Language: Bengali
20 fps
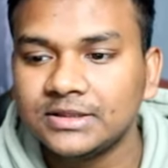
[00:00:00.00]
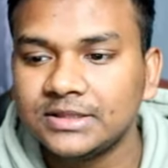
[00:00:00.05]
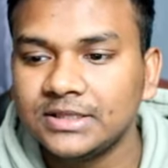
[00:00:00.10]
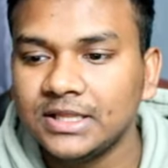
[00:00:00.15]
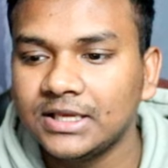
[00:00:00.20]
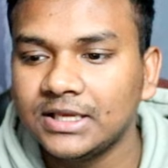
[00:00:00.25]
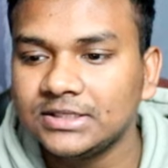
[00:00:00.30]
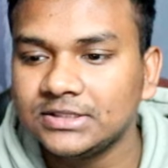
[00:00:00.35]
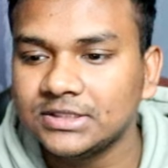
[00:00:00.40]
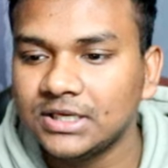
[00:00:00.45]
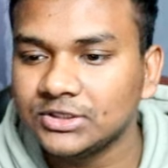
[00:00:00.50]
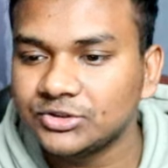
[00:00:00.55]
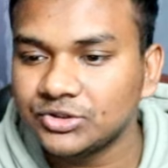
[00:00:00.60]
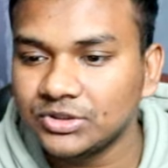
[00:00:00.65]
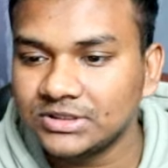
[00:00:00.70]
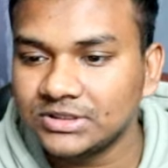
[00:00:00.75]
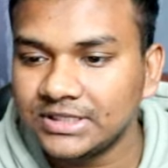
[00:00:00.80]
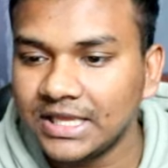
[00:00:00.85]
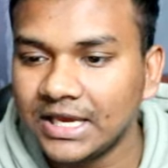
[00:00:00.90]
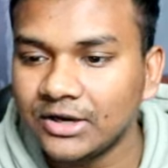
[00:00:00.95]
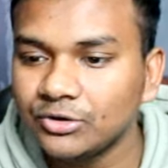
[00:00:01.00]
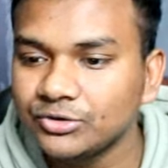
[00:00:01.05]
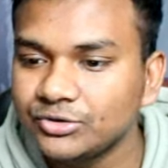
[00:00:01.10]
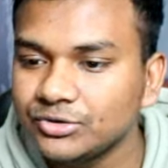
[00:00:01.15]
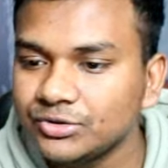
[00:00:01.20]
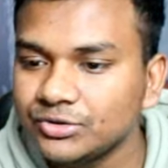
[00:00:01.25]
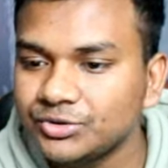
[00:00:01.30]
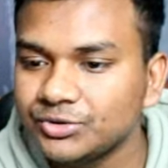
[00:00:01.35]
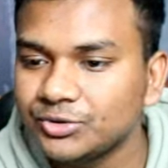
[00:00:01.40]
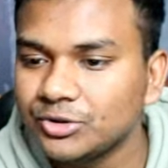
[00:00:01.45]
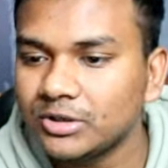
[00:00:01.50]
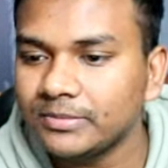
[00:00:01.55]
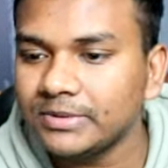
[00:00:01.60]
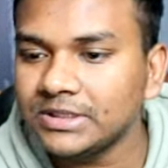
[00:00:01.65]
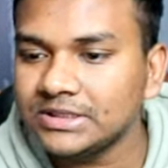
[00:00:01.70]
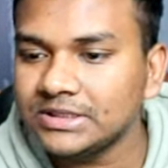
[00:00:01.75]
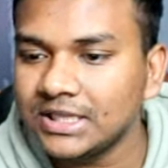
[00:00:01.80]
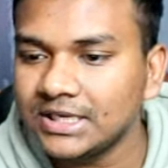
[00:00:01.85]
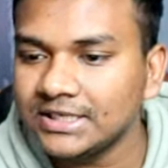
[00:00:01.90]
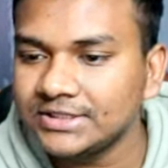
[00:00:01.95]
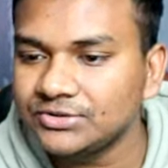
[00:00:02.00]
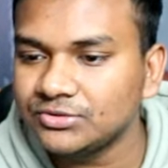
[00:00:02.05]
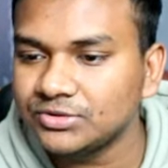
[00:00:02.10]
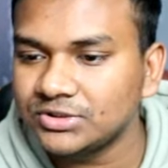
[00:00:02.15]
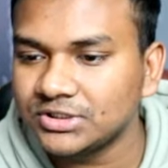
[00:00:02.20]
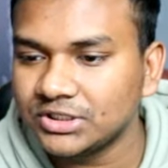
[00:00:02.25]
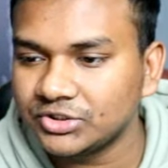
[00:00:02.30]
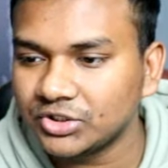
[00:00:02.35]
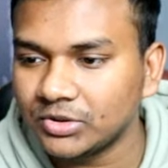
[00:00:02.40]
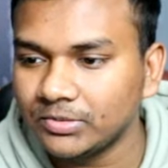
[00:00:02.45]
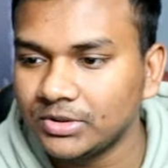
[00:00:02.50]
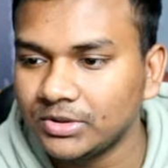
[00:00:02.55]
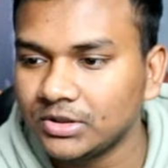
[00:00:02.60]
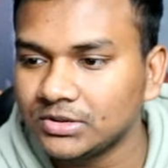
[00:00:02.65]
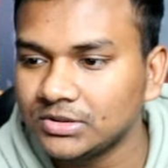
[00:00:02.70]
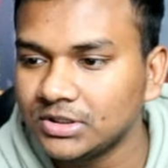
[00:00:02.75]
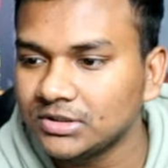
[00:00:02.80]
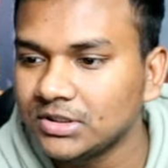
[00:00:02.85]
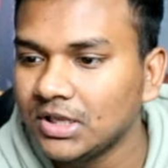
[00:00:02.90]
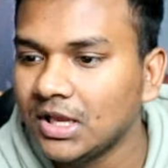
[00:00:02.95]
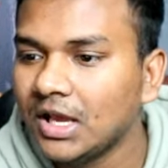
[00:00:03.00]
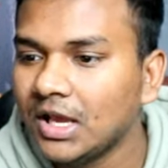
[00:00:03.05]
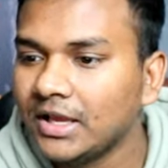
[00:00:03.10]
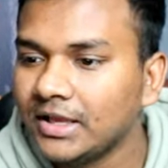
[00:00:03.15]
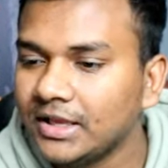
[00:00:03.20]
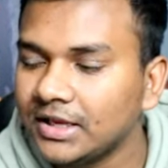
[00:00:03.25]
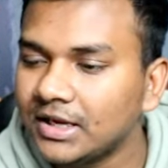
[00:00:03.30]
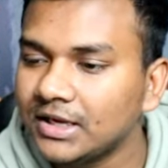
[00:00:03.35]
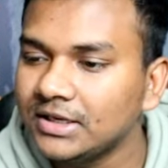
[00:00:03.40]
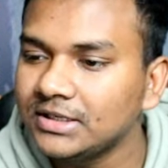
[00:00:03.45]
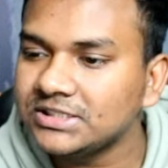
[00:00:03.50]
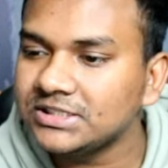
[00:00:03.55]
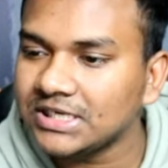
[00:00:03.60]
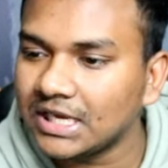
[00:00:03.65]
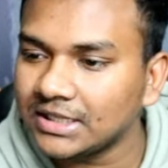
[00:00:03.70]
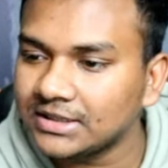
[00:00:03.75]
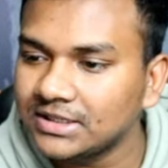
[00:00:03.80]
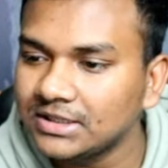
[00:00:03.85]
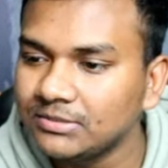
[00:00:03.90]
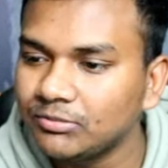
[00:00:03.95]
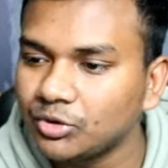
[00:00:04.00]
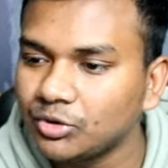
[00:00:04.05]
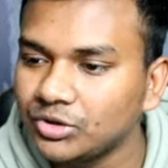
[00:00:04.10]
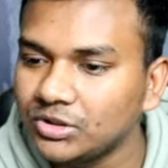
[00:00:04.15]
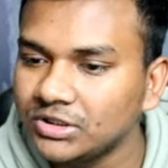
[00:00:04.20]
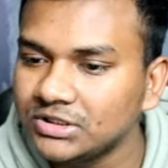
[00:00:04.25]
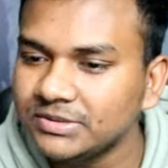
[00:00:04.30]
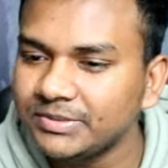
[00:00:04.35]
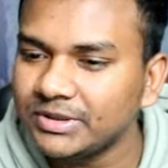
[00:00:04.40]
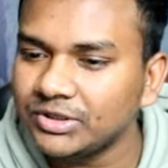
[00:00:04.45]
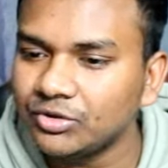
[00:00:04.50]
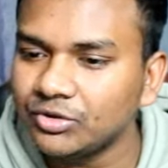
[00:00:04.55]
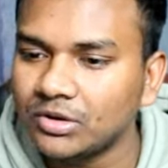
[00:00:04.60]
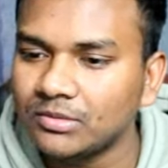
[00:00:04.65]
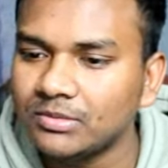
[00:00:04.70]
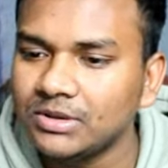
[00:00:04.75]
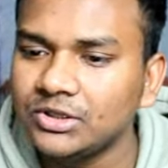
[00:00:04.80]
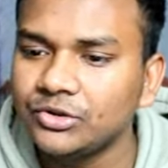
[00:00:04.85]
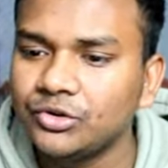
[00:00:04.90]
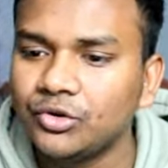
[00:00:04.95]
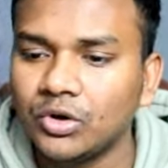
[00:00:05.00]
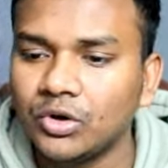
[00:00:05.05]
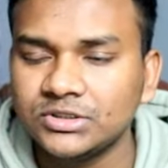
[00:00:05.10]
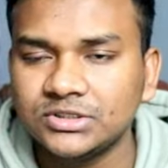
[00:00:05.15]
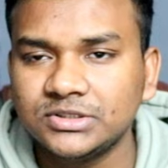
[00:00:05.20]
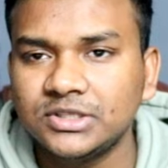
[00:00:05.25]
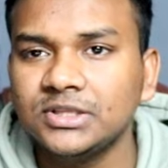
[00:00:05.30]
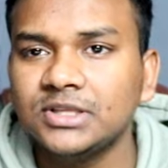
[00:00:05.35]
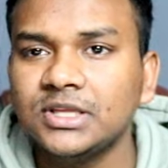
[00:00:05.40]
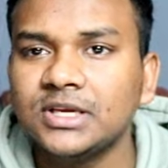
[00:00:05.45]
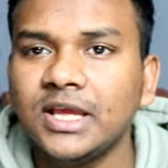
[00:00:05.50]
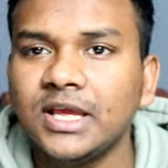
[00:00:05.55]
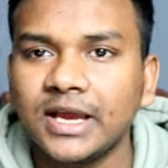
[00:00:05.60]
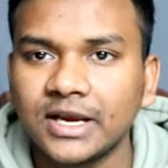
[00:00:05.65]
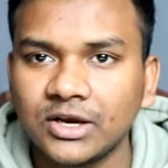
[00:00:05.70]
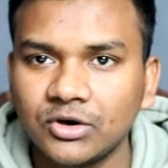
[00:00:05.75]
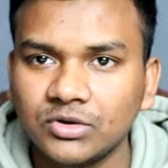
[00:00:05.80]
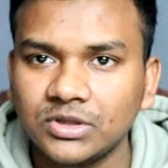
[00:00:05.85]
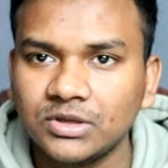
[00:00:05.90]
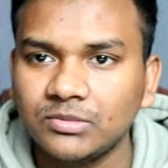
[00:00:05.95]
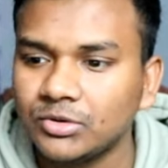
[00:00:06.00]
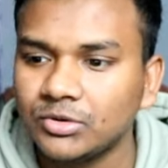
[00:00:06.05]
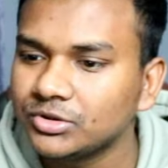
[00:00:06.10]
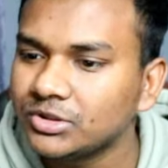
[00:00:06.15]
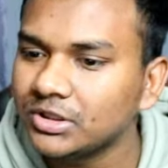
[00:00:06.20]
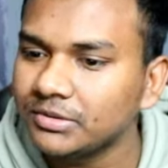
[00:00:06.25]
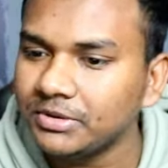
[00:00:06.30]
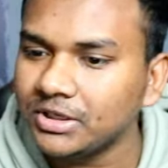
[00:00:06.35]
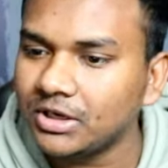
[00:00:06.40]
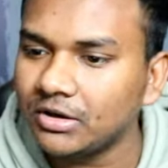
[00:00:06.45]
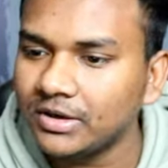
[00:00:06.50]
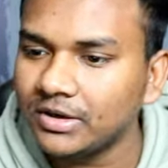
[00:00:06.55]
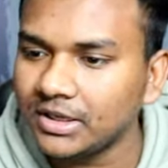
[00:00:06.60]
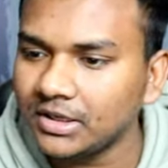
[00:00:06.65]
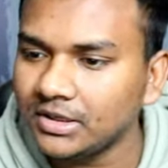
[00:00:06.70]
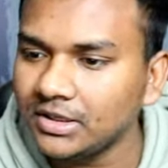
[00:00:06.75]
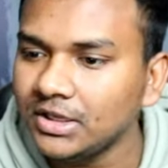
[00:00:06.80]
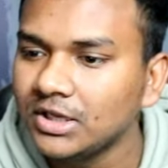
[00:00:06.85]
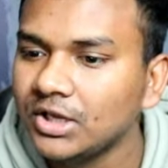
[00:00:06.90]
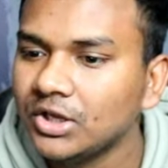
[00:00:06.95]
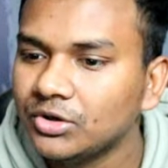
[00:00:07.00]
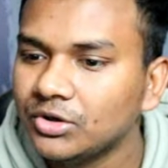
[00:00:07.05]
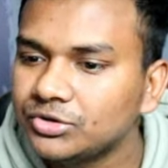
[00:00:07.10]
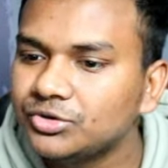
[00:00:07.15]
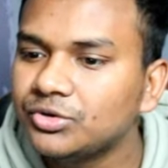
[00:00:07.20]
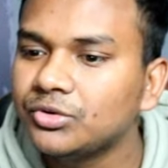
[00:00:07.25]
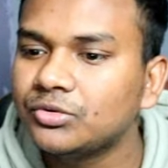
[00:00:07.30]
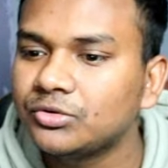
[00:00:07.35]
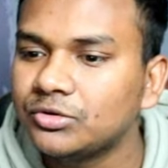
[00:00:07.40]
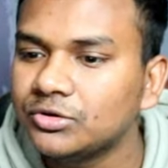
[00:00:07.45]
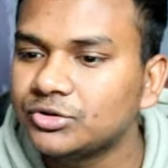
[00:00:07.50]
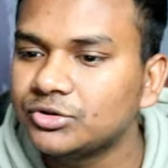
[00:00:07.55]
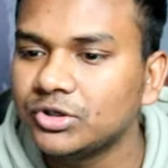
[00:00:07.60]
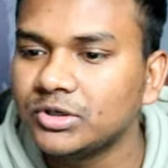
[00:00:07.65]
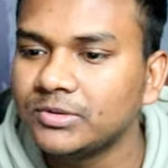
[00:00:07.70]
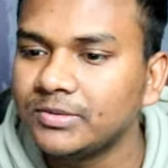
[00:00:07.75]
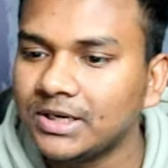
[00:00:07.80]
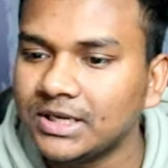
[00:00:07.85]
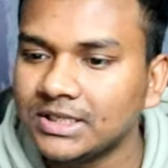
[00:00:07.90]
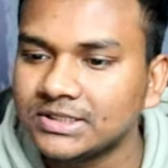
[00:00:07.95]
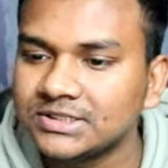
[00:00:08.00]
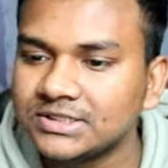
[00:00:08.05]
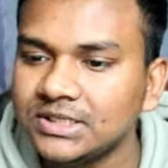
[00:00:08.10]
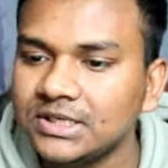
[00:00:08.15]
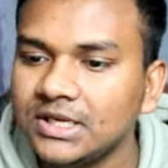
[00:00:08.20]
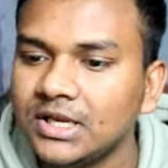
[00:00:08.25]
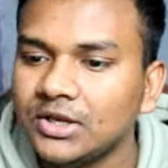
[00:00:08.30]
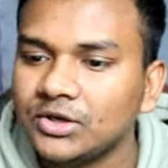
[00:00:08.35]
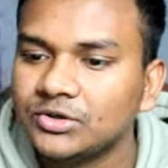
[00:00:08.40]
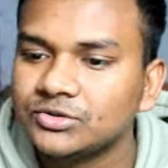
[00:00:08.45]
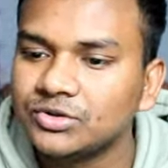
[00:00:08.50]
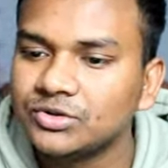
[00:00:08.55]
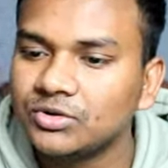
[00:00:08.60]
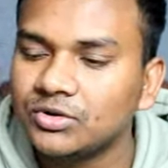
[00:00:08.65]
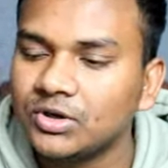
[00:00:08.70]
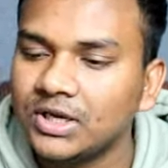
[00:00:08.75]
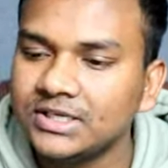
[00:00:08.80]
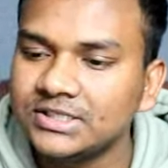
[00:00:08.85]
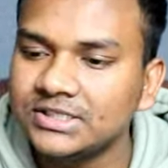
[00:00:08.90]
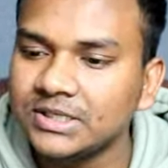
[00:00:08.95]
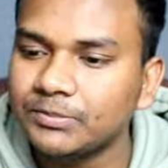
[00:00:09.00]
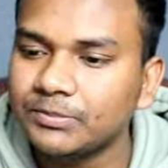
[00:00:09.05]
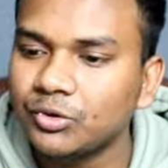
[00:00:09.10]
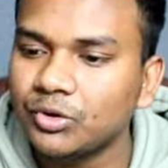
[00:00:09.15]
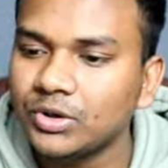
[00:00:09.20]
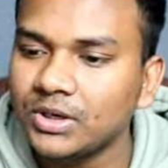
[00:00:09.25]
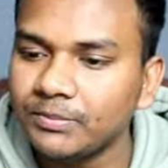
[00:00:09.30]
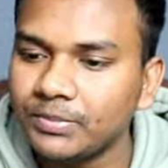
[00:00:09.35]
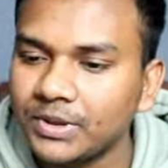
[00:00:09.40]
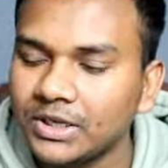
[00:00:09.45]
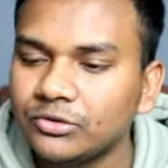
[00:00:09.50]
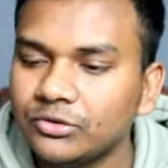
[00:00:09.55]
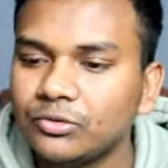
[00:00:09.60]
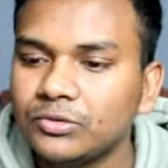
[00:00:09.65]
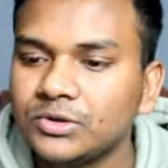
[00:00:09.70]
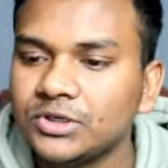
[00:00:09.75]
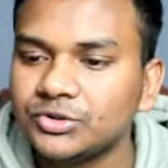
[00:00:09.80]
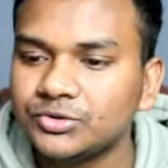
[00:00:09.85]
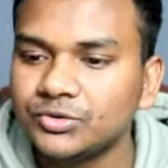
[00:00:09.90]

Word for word: তেইশ সরি তেরো জুন শুরু হবে তেইশ জুন শেষ হবে অর্থাৎ এখানে সাত দিন বন্ধ দিচ্ছে বাট নর্মালি দশ দিন থেকে এগারো দিন বন্ধ থাকবে কারণ এখানে শুক্র শনিবার আছে সো এই হিসাব করে প্রায় দুইটা